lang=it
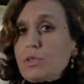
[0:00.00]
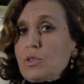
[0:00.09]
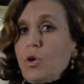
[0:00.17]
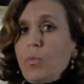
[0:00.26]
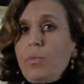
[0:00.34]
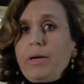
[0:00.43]

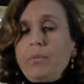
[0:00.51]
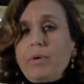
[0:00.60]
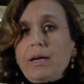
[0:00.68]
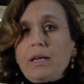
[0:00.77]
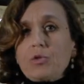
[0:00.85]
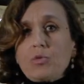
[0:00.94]
quest'opera
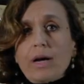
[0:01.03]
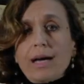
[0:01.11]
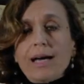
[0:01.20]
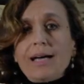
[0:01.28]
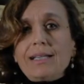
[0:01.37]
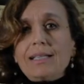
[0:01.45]
per la sua
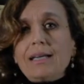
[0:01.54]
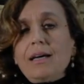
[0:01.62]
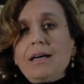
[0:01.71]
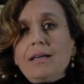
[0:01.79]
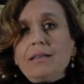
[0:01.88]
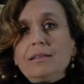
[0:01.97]

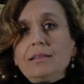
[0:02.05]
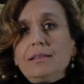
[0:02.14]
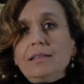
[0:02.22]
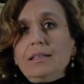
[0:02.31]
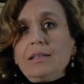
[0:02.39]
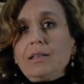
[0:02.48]
casa
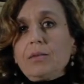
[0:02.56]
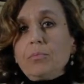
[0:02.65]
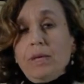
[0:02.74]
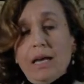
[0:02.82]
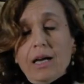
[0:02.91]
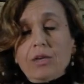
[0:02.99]
di
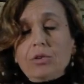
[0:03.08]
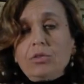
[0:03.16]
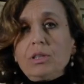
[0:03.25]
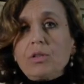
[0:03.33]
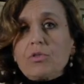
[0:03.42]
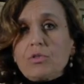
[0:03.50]

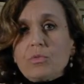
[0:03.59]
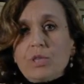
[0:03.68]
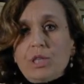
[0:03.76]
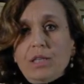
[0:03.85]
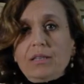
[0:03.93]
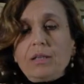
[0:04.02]
Milano, di Corso
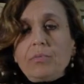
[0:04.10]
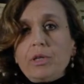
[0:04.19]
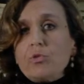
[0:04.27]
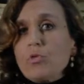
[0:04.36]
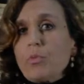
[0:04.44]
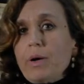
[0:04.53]
Magenta,
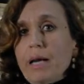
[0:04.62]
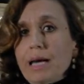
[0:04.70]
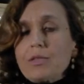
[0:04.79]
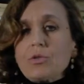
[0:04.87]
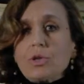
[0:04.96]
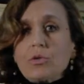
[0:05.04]
per il suo
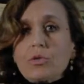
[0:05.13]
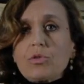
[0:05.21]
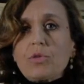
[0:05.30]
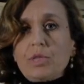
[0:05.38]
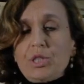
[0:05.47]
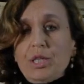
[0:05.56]
palazzo in
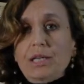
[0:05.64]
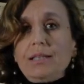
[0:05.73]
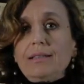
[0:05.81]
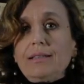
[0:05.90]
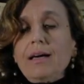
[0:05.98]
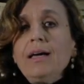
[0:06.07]
Corso
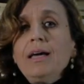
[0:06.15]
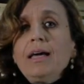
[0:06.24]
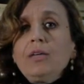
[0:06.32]
Magenta